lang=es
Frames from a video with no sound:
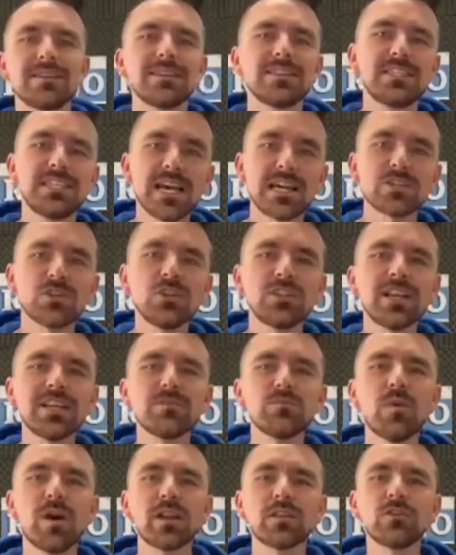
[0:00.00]
Ya son
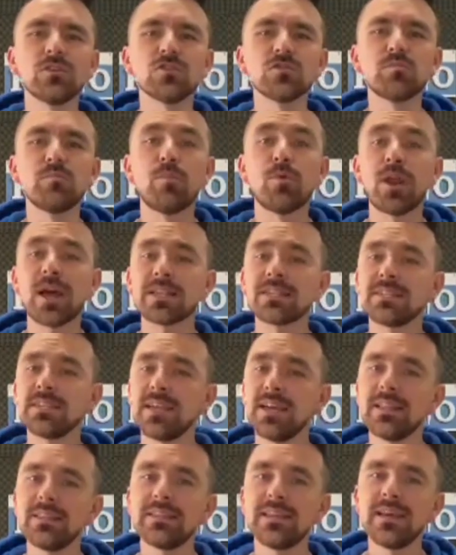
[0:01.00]
tres muertos por
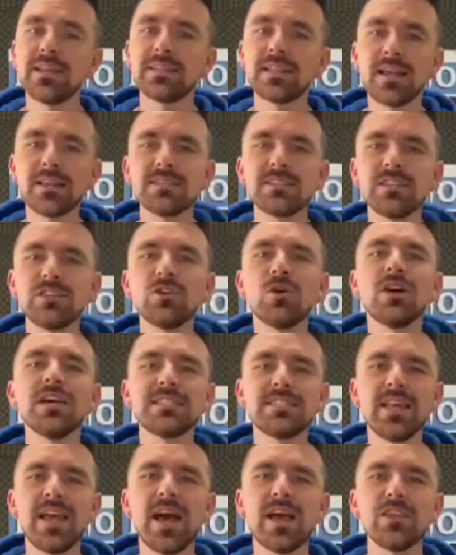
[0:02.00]
accidente de tránsito
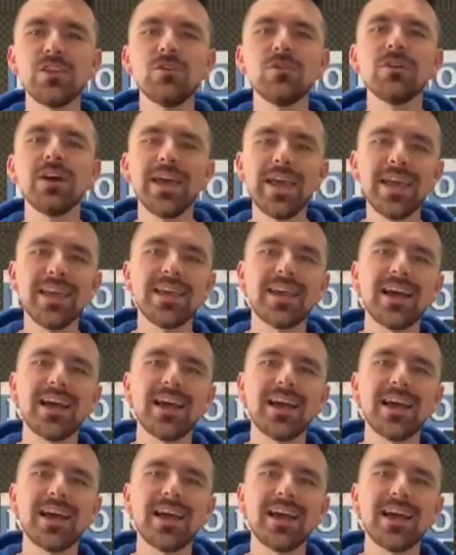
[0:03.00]
este año en